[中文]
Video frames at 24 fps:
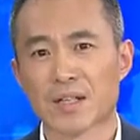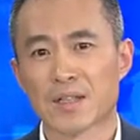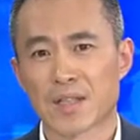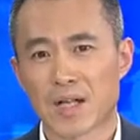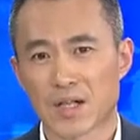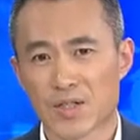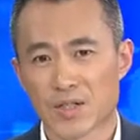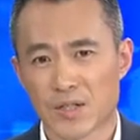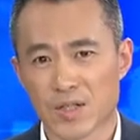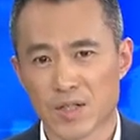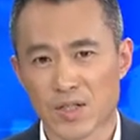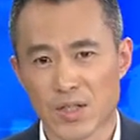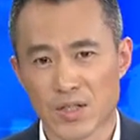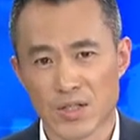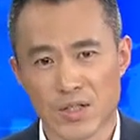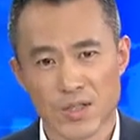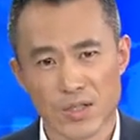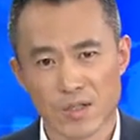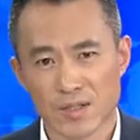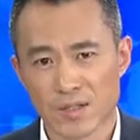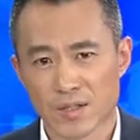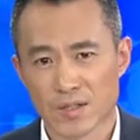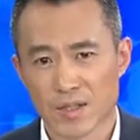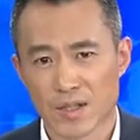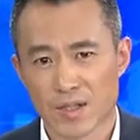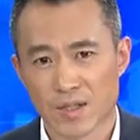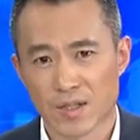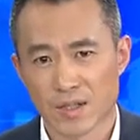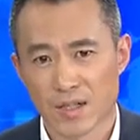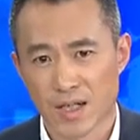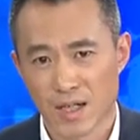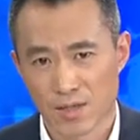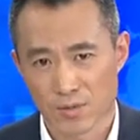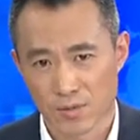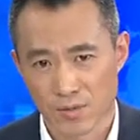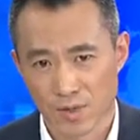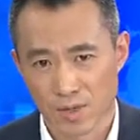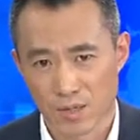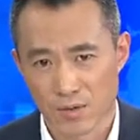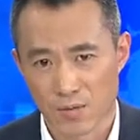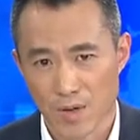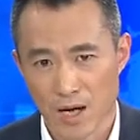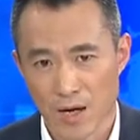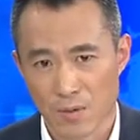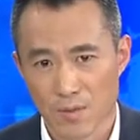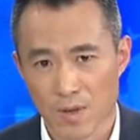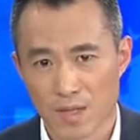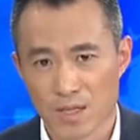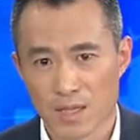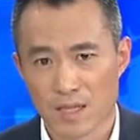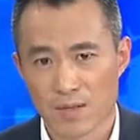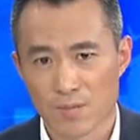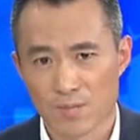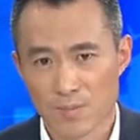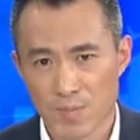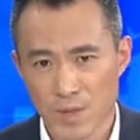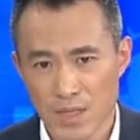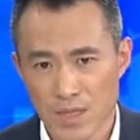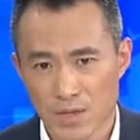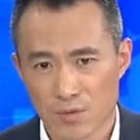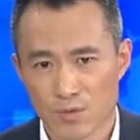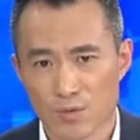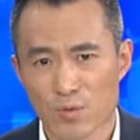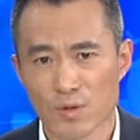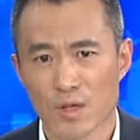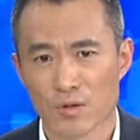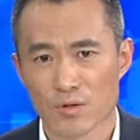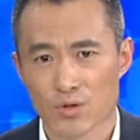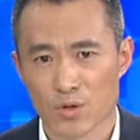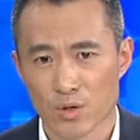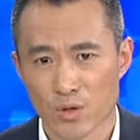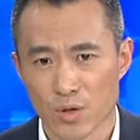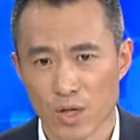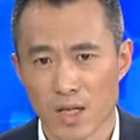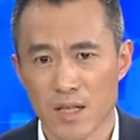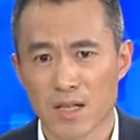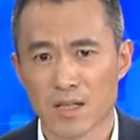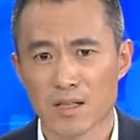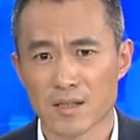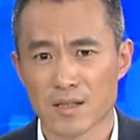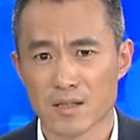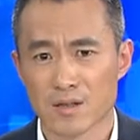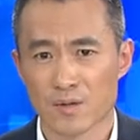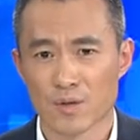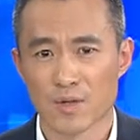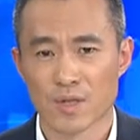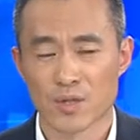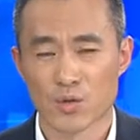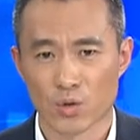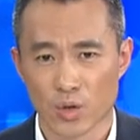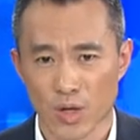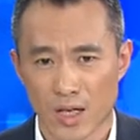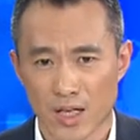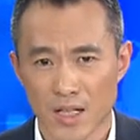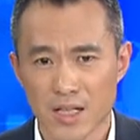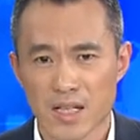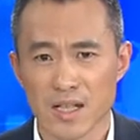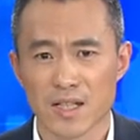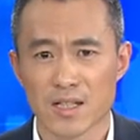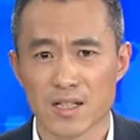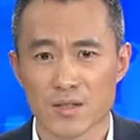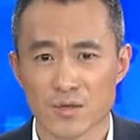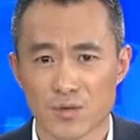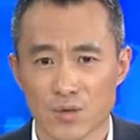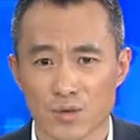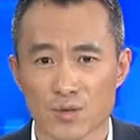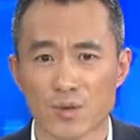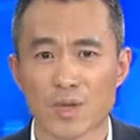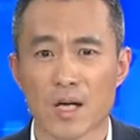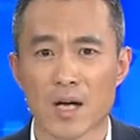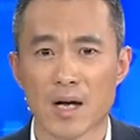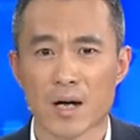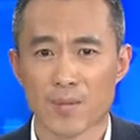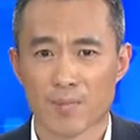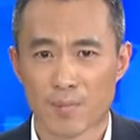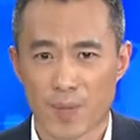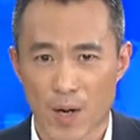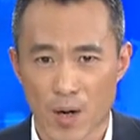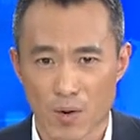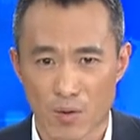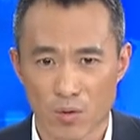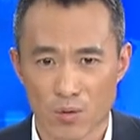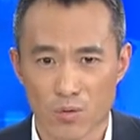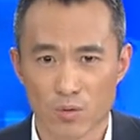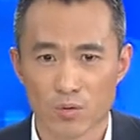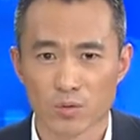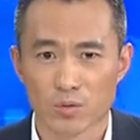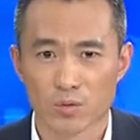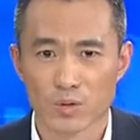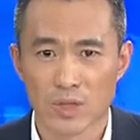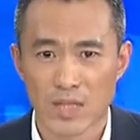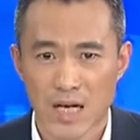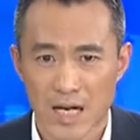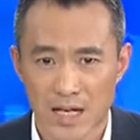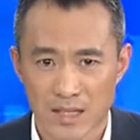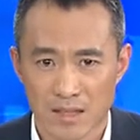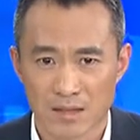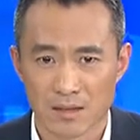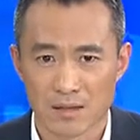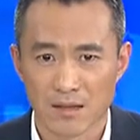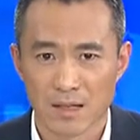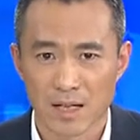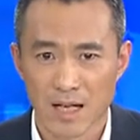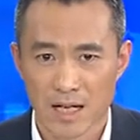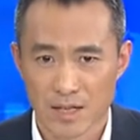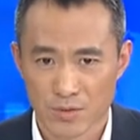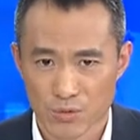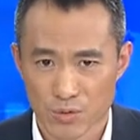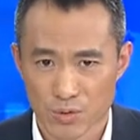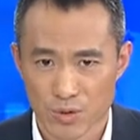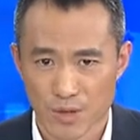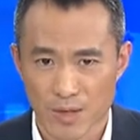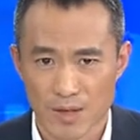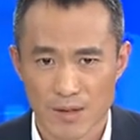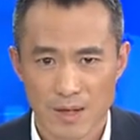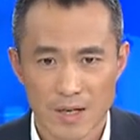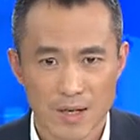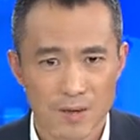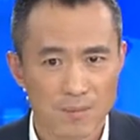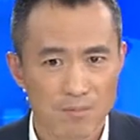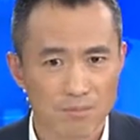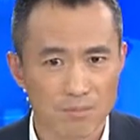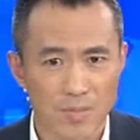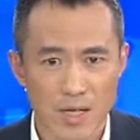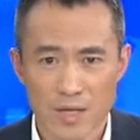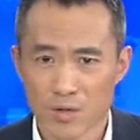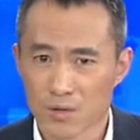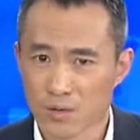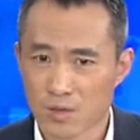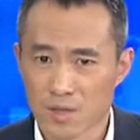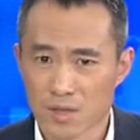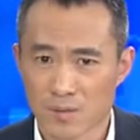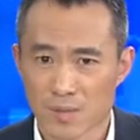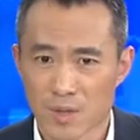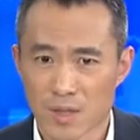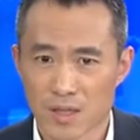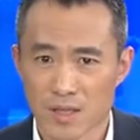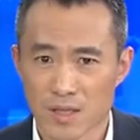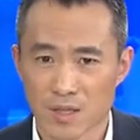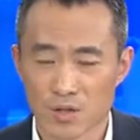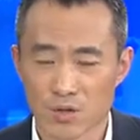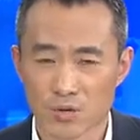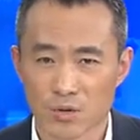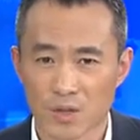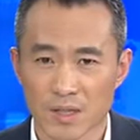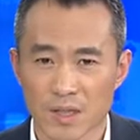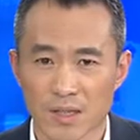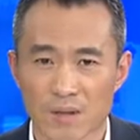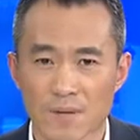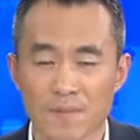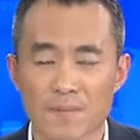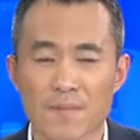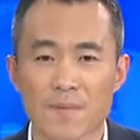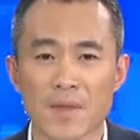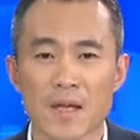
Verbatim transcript: 但是你生了这个两岁的娃娃，你必须要全力、全力的去保护他的安全，没有什么可说的。